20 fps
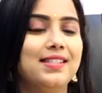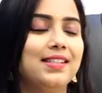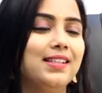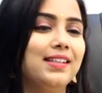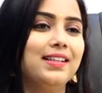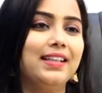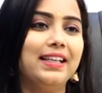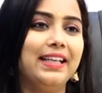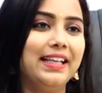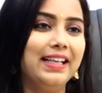
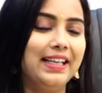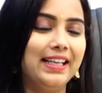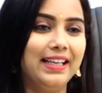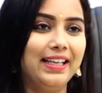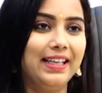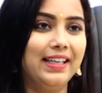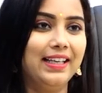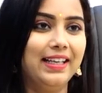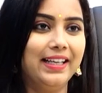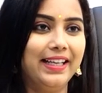సార్ ఈ
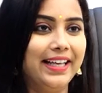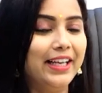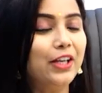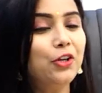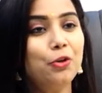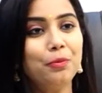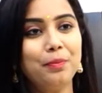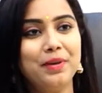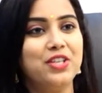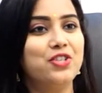
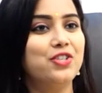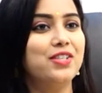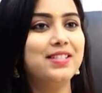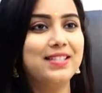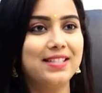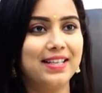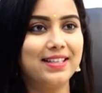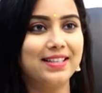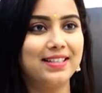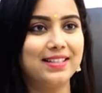
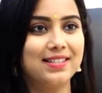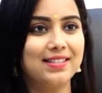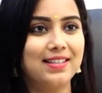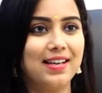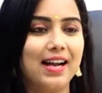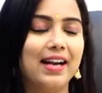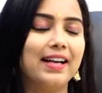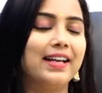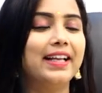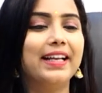ఇంకుబేషన్ సెంటర్స్
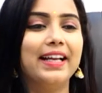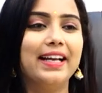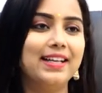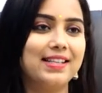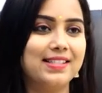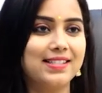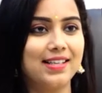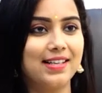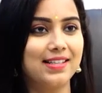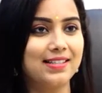అంటే
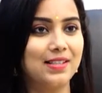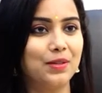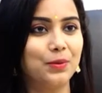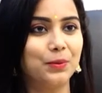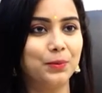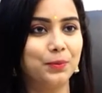ఏంటి సార్ అసలు